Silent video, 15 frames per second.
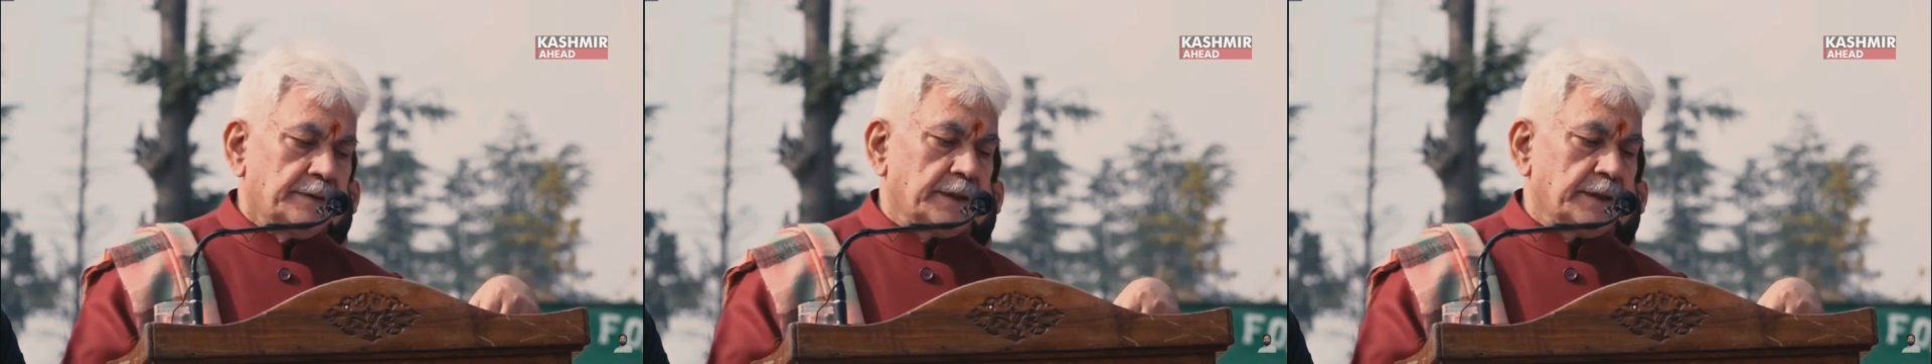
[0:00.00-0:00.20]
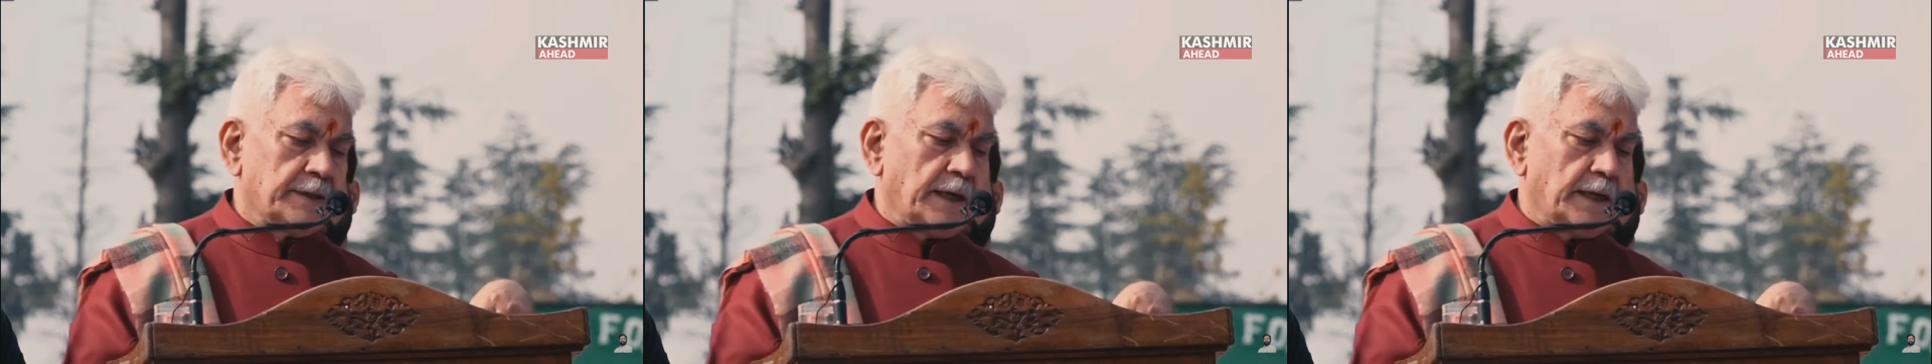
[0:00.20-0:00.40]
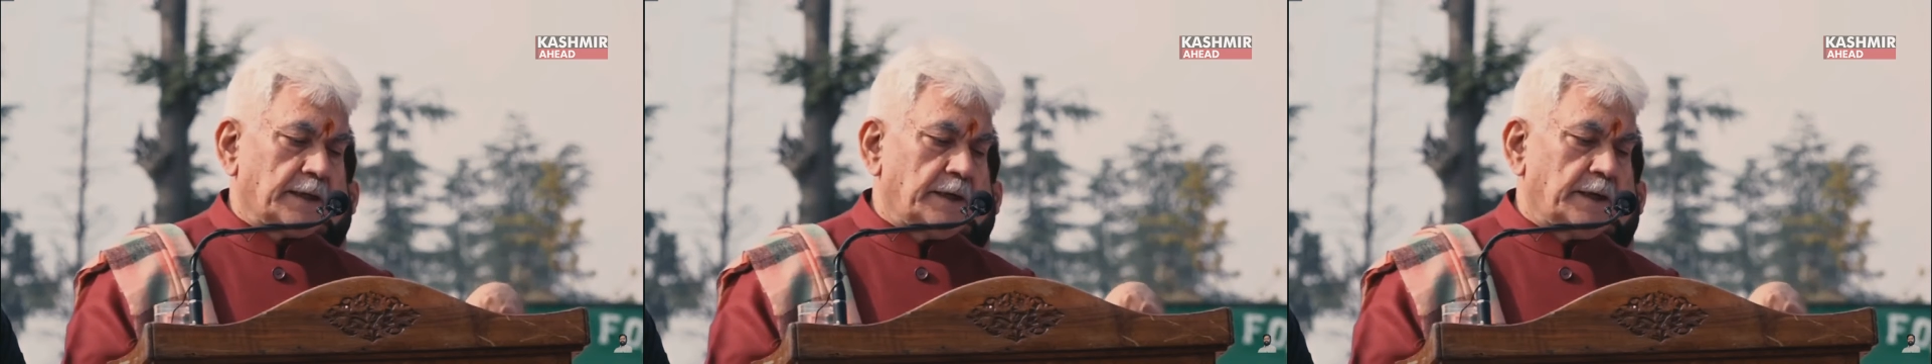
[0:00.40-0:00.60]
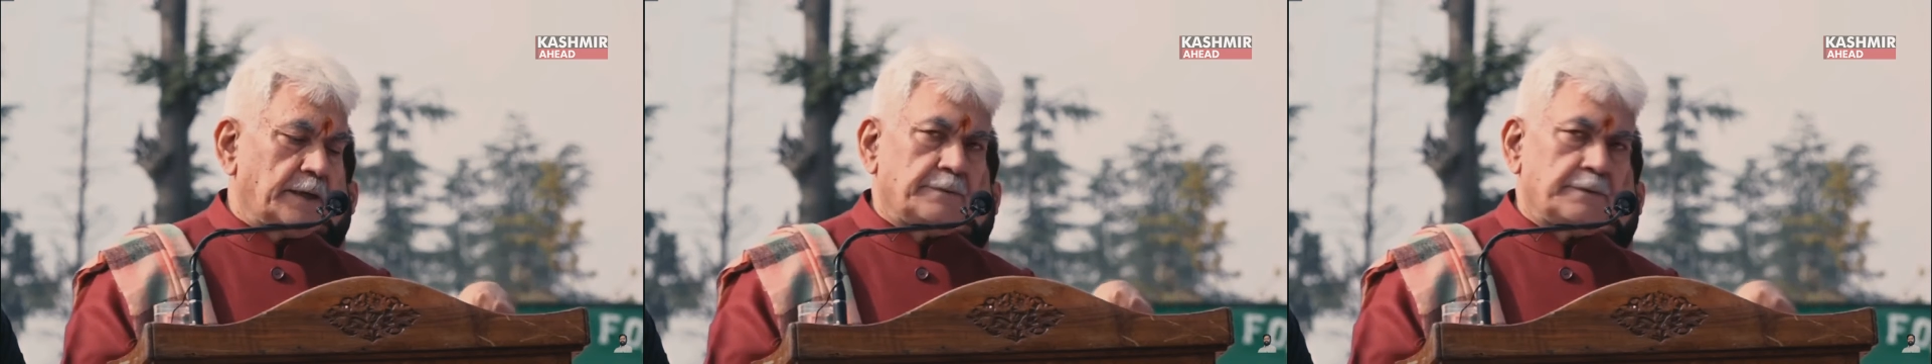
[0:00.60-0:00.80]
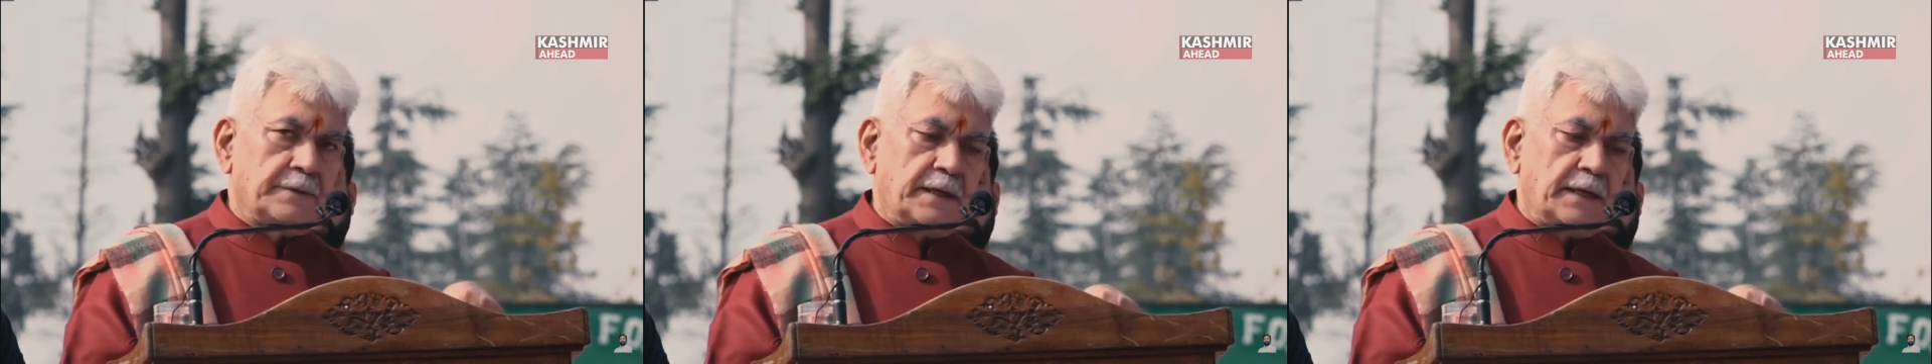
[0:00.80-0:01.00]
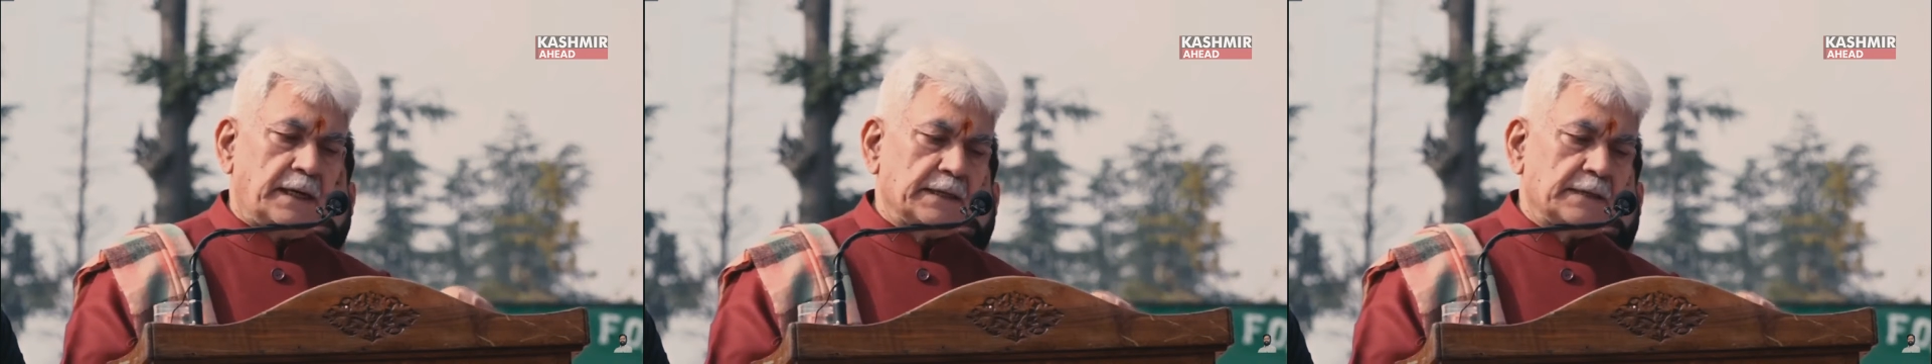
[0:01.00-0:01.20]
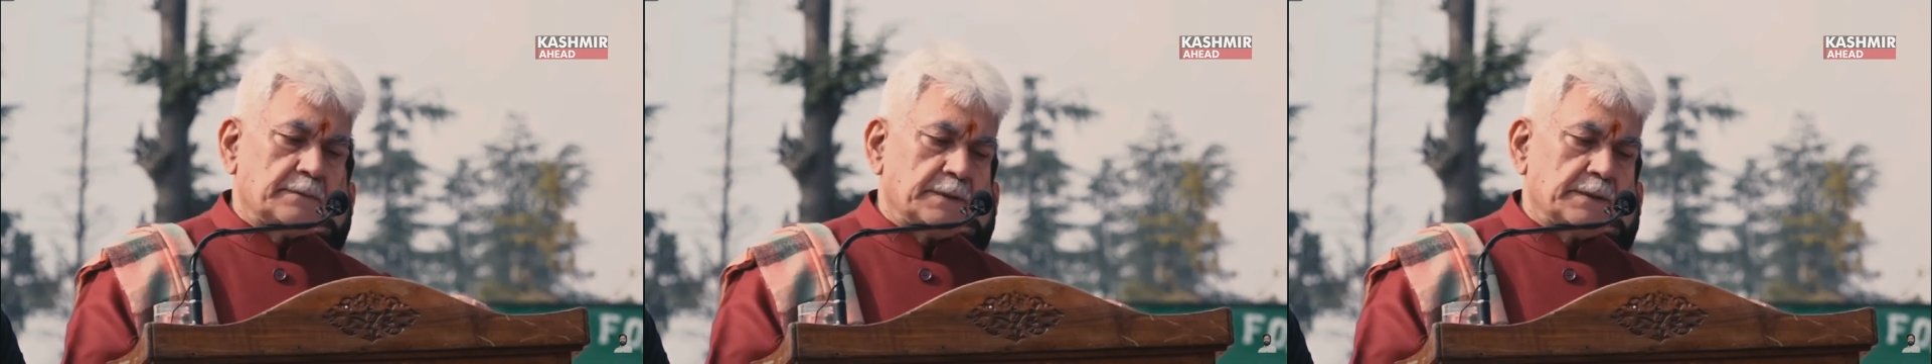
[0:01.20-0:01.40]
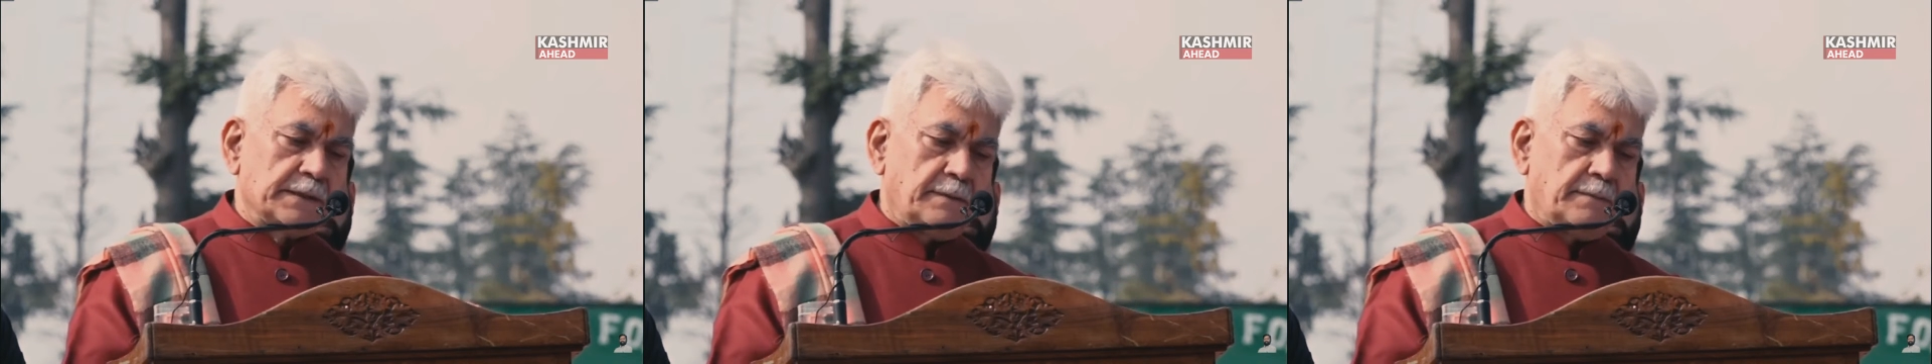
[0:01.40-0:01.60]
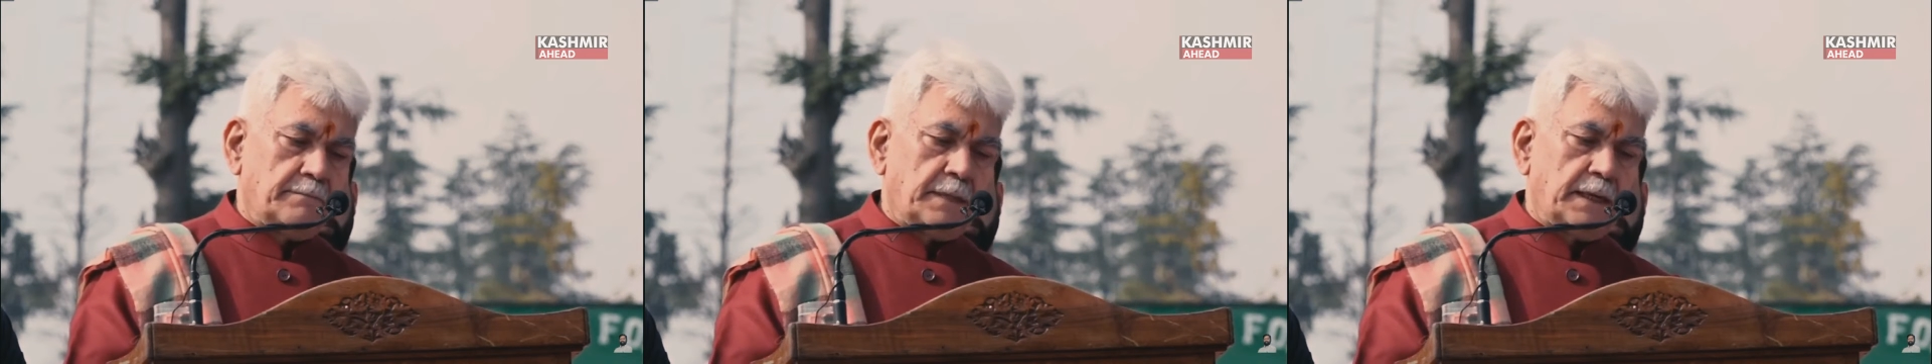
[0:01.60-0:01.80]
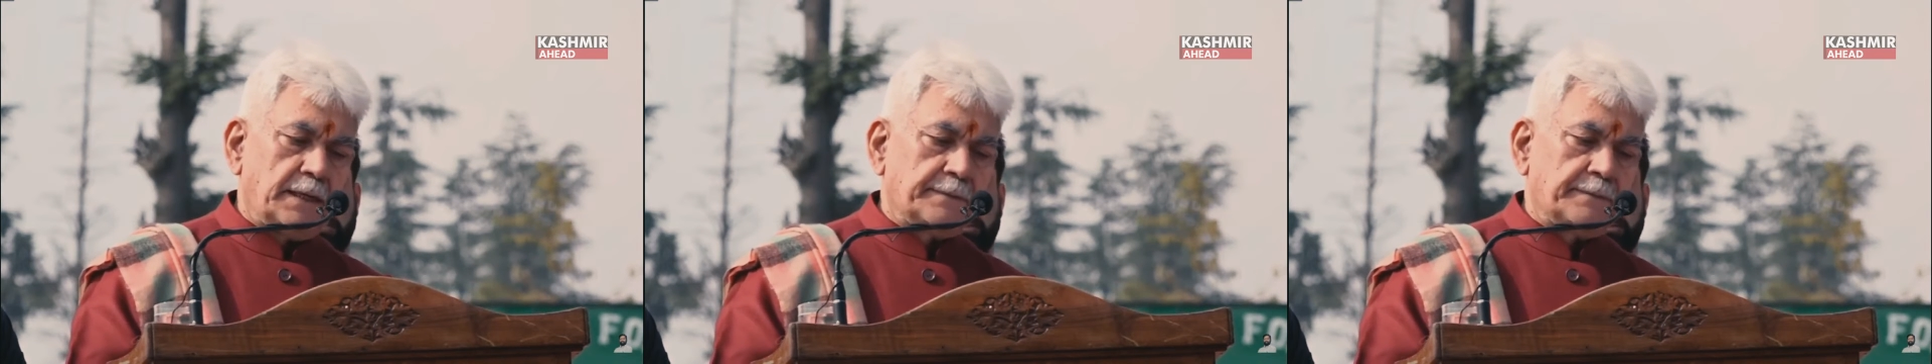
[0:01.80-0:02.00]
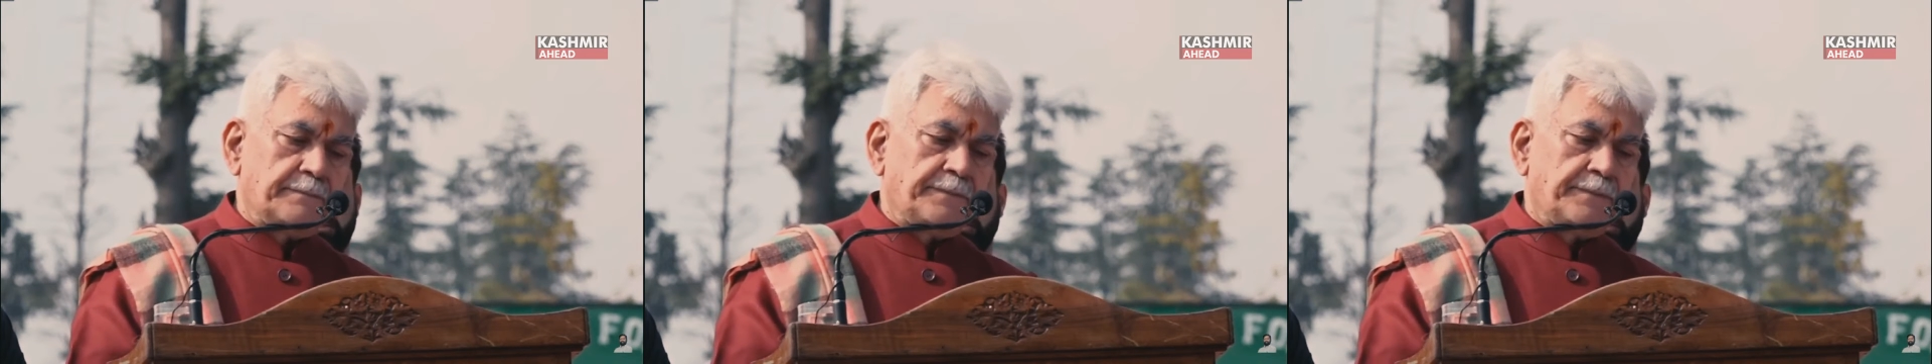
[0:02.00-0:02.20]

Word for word: तथा गर्व आत्मसम्मान